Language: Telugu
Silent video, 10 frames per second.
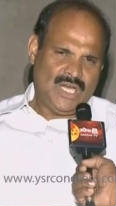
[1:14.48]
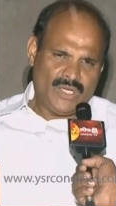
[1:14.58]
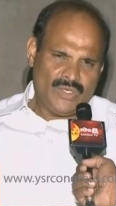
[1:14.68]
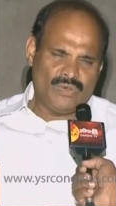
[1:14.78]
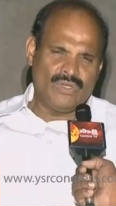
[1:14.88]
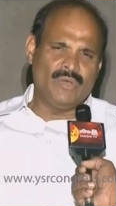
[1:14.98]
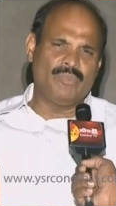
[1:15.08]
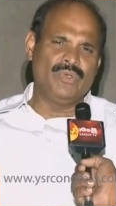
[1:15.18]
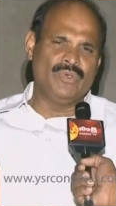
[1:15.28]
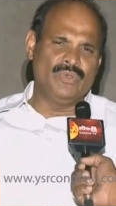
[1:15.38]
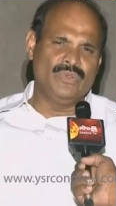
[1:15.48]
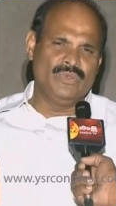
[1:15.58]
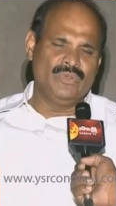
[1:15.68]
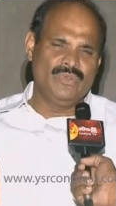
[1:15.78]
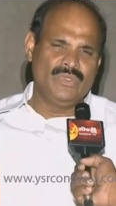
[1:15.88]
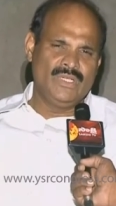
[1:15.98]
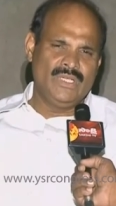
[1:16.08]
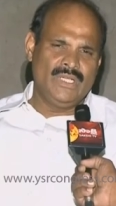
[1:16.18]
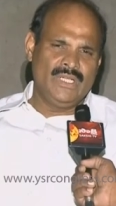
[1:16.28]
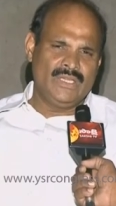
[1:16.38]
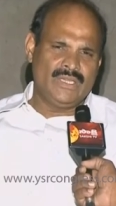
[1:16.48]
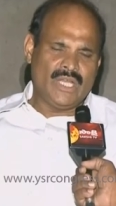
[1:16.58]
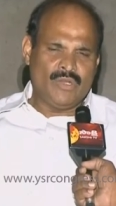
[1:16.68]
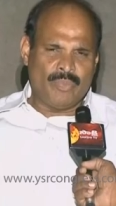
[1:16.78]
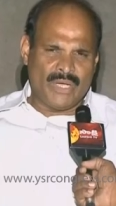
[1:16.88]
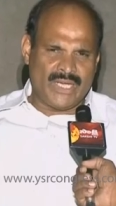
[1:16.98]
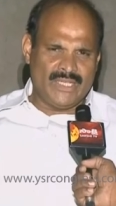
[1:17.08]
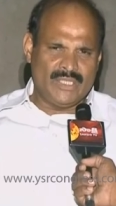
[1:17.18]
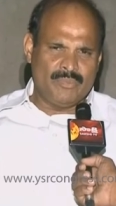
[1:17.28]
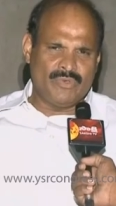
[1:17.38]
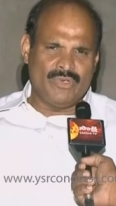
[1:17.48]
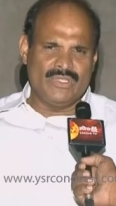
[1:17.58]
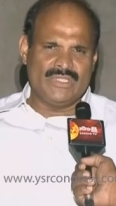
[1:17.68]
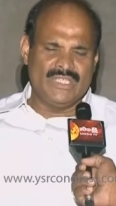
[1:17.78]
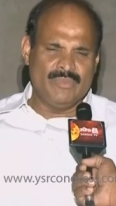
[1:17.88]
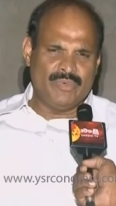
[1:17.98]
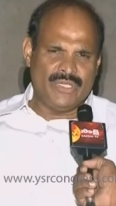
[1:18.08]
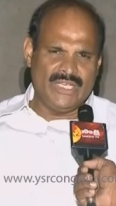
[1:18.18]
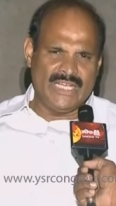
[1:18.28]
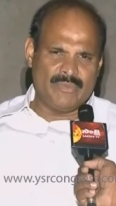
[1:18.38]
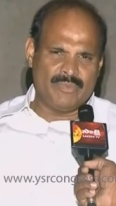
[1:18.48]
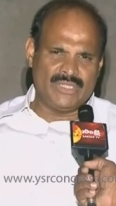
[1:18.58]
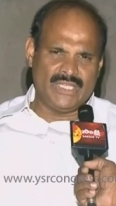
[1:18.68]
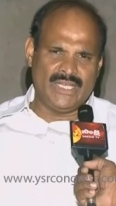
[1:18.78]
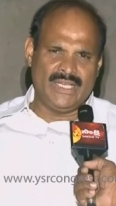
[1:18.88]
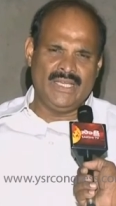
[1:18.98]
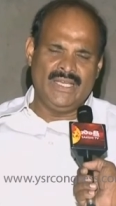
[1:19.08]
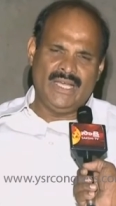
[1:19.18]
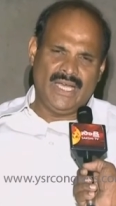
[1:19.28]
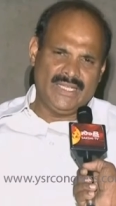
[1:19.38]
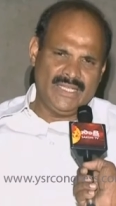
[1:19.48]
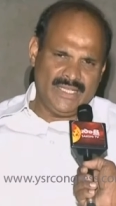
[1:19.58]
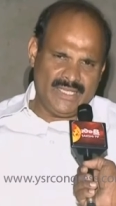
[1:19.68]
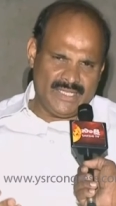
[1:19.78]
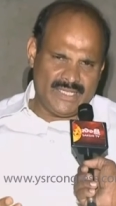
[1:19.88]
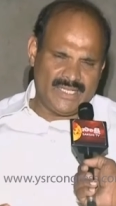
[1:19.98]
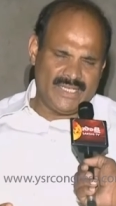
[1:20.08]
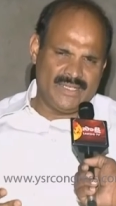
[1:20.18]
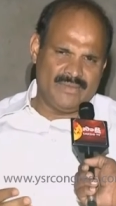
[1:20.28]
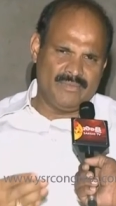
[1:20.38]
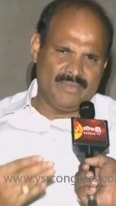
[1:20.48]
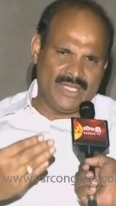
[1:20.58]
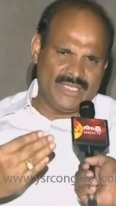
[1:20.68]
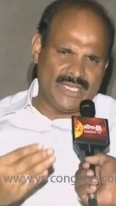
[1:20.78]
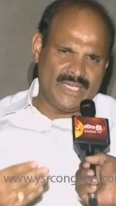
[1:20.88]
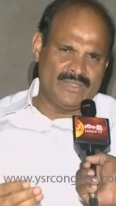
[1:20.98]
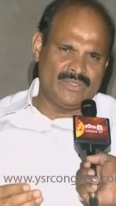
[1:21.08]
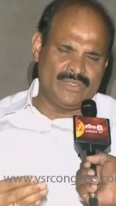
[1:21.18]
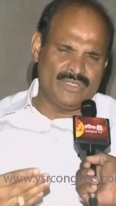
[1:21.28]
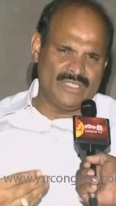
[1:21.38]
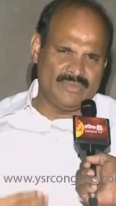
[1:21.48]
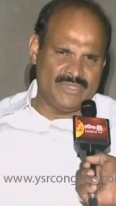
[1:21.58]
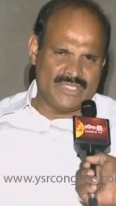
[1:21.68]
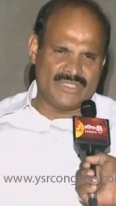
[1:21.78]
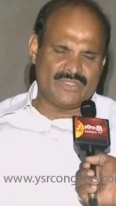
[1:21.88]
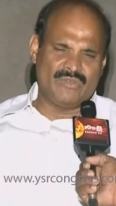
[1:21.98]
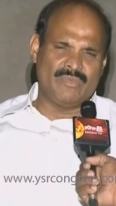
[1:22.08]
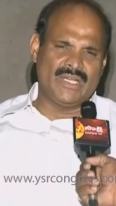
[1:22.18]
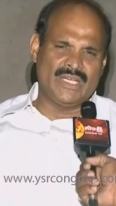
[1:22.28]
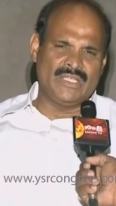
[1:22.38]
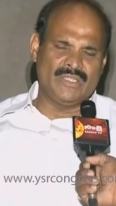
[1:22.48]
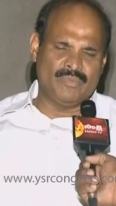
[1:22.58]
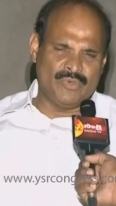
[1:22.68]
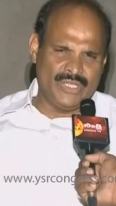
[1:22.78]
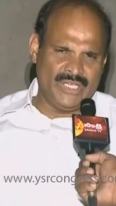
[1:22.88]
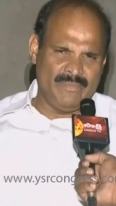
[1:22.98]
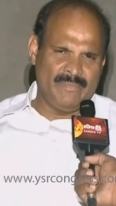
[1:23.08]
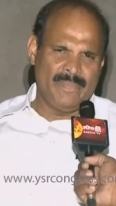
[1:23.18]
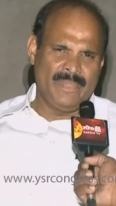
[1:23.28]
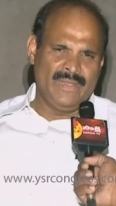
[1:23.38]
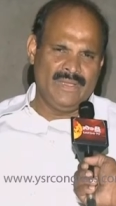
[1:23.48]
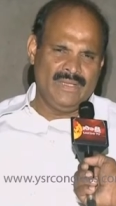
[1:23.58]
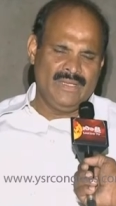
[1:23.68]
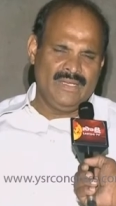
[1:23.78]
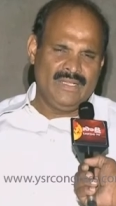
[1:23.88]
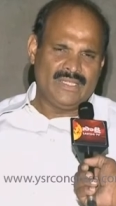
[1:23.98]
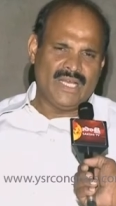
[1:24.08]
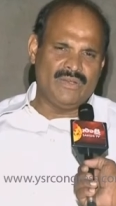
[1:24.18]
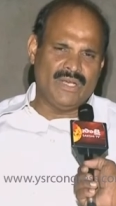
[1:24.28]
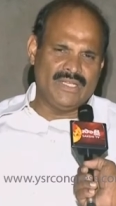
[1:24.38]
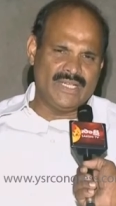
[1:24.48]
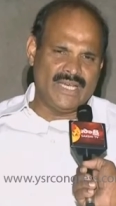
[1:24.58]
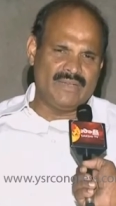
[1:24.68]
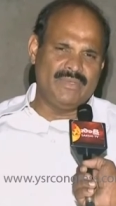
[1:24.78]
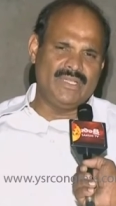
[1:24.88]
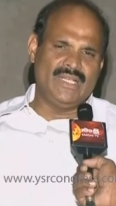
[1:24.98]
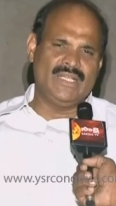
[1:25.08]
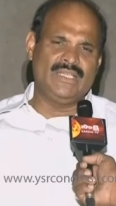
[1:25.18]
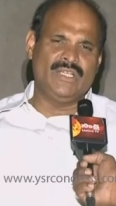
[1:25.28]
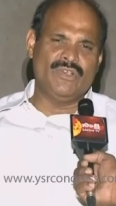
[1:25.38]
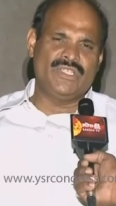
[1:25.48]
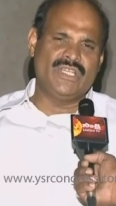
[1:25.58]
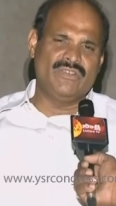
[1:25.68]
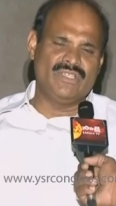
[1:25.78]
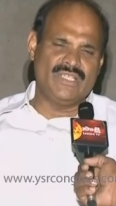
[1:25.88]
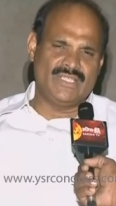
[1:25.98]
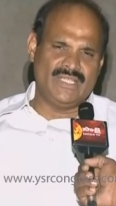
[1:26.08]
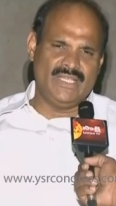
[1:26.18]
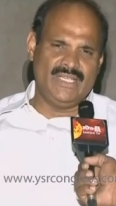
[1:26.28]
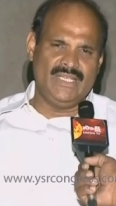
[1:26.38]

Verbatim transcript: అడ్డుకున్నప్పుడు తాను పక్కగా తప్పుకోవాల్సింది పోయి లేకపోతే అది ఏదైనా అధికారులతోనో లేకపోతే మినిస్టర్తోనో మాట్లాడింది పోయి తాను అధికారి మీద దౌర్జన్యం చేసి